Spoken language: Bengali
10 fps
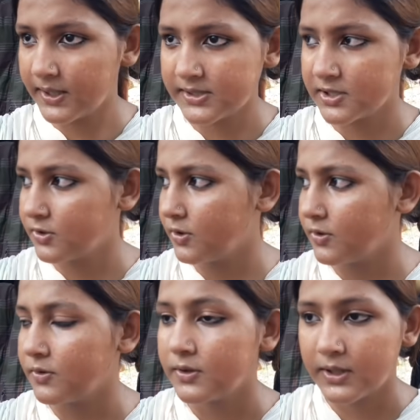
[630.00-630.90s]
বানাইছে তো
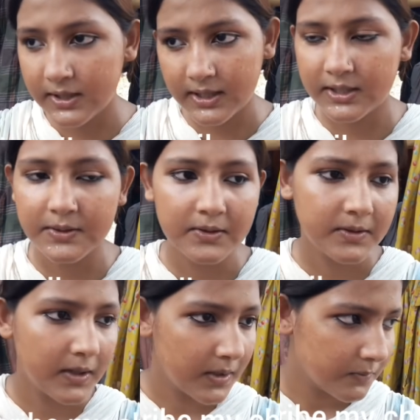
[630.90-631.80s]
এখানে
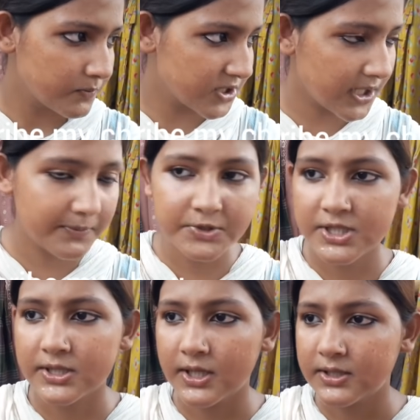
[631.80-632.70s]
যা
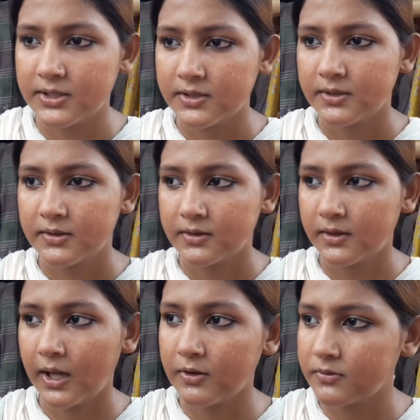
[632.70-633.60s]
বসে থাকে
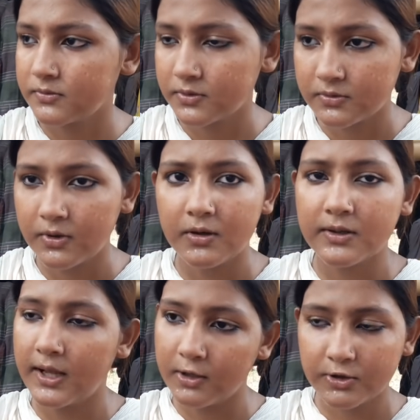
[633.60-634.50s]
কারণ
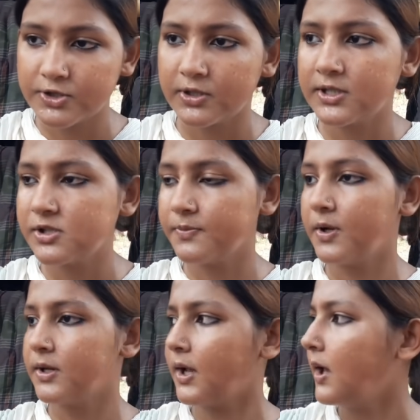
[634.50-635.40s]
না লোকজন কিছু
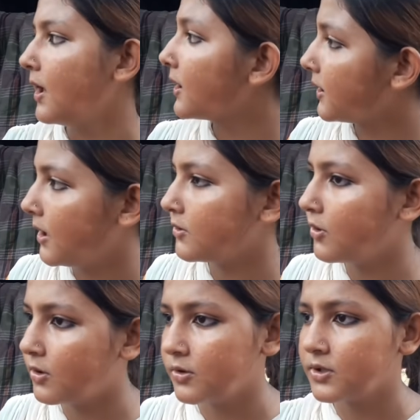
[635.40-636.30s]
বলে না কারণ
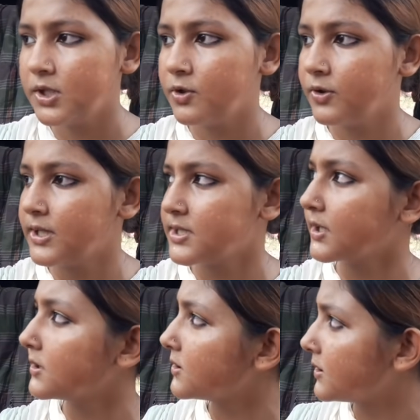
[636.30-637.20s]
কখন কি হয়ে যায়